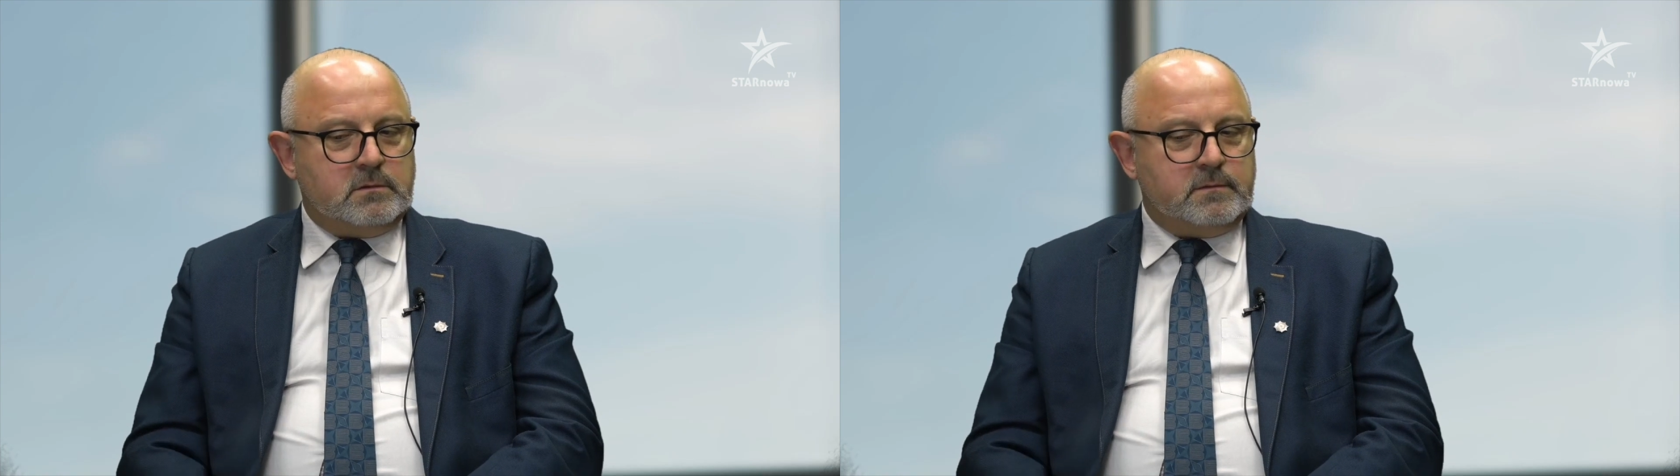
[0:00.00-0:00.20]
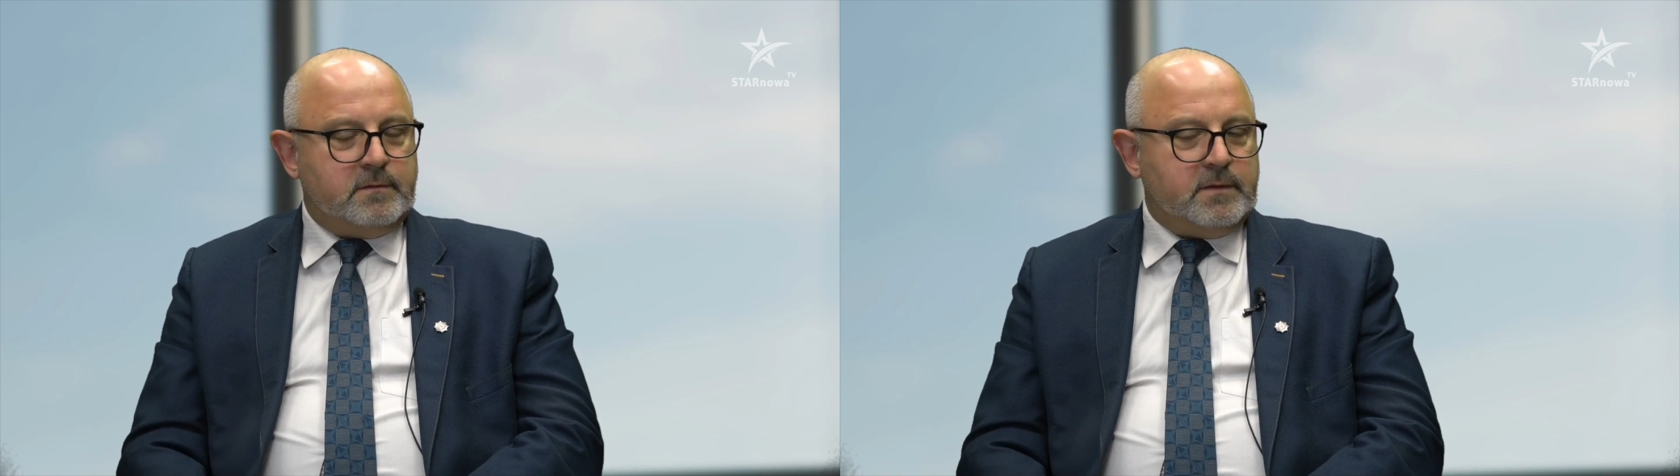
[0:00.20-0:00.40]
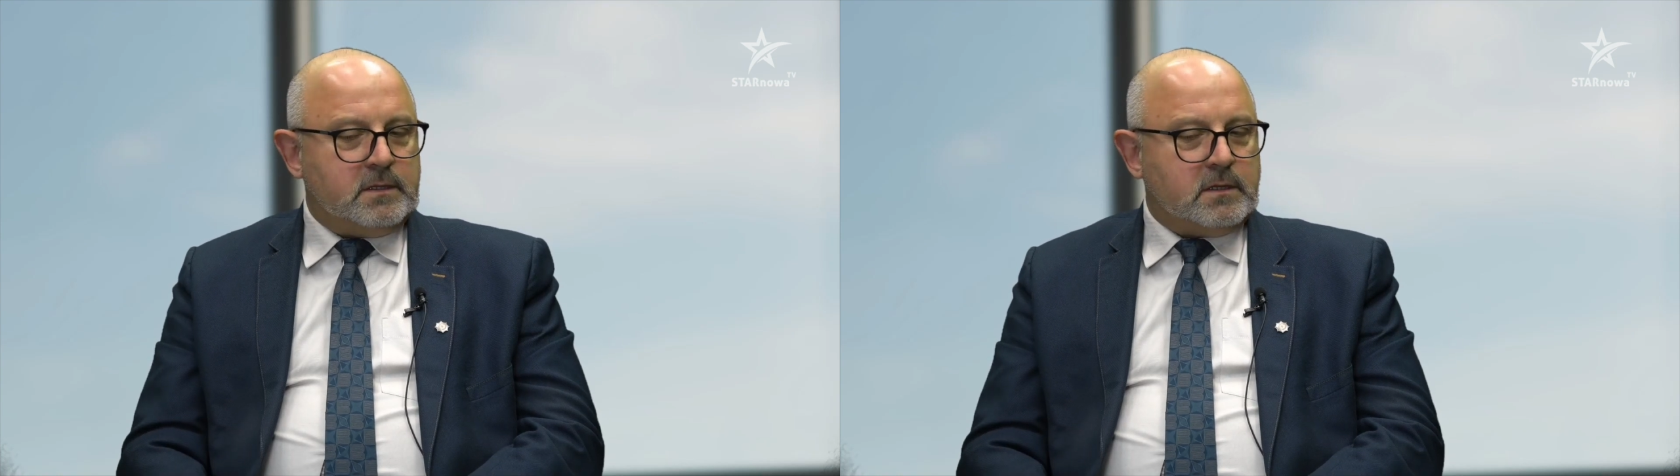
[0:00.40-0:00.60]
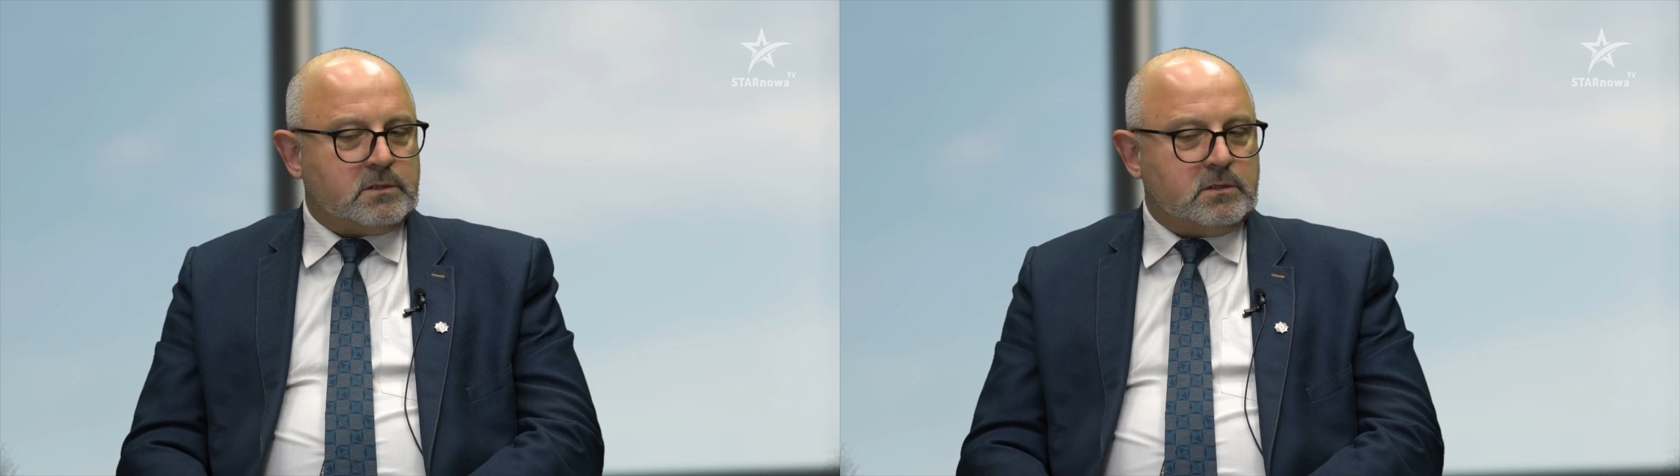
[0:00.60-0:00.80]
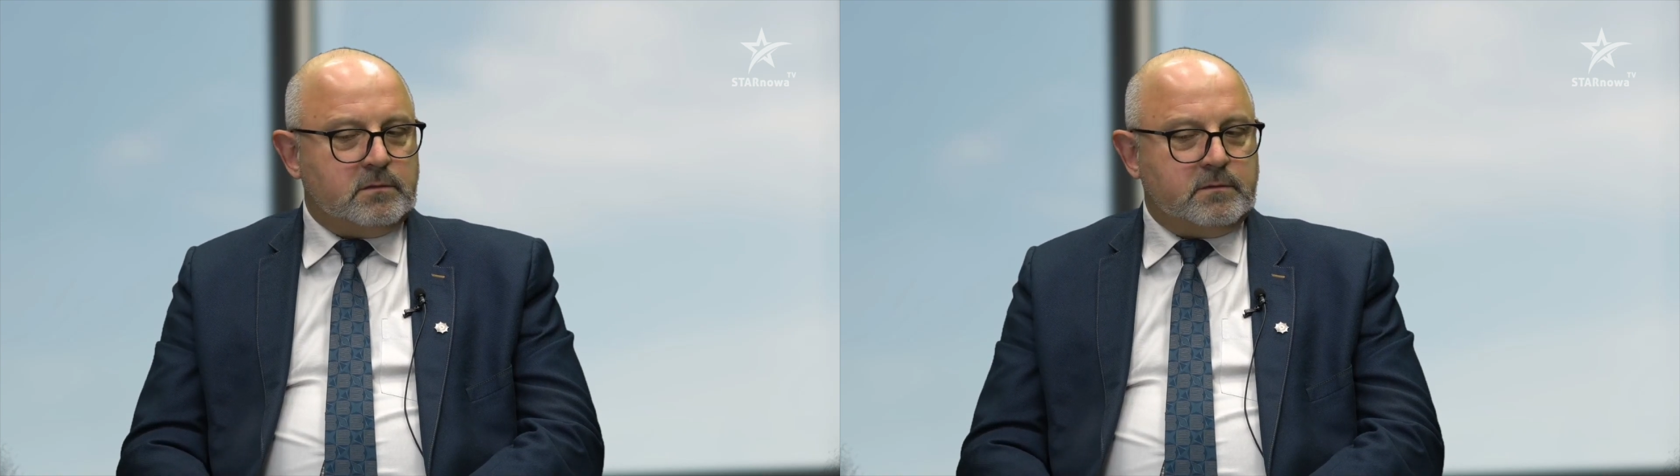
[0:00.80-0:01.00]
e, wywiadach
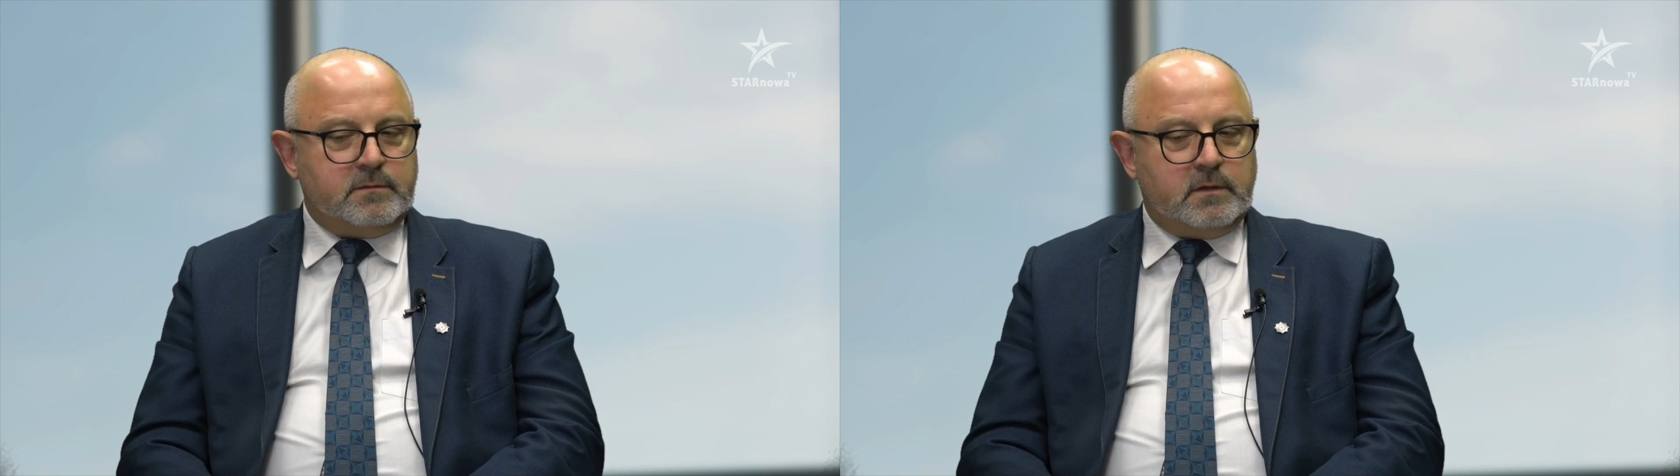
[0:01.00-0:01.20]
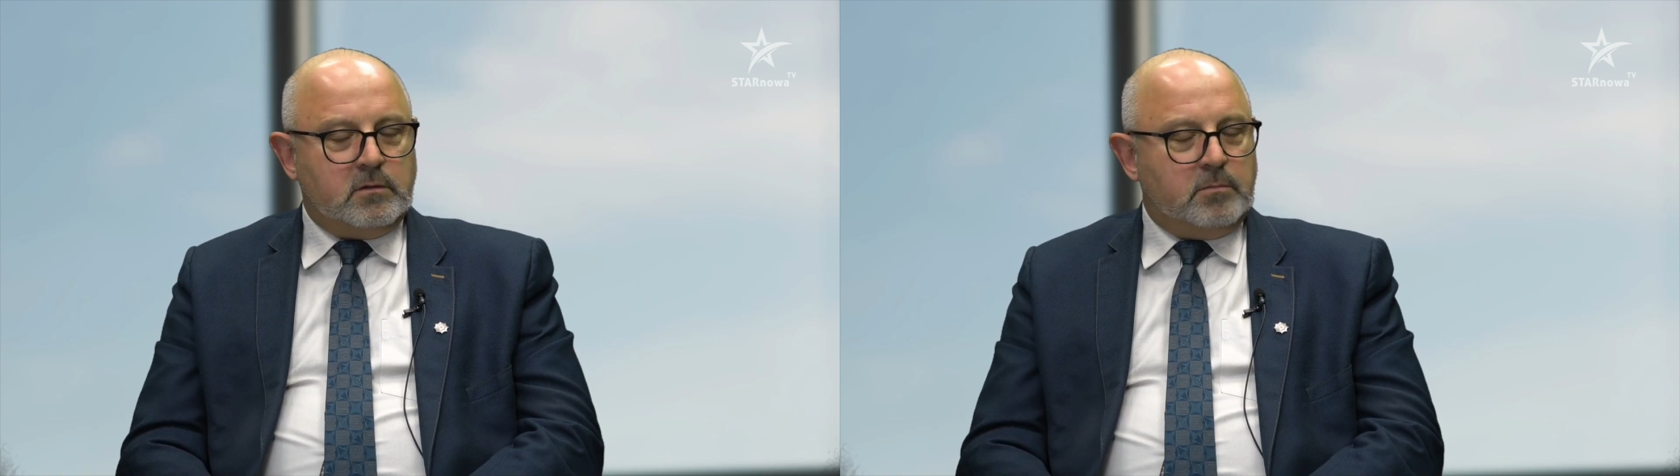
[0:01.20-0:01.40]
czy w wielu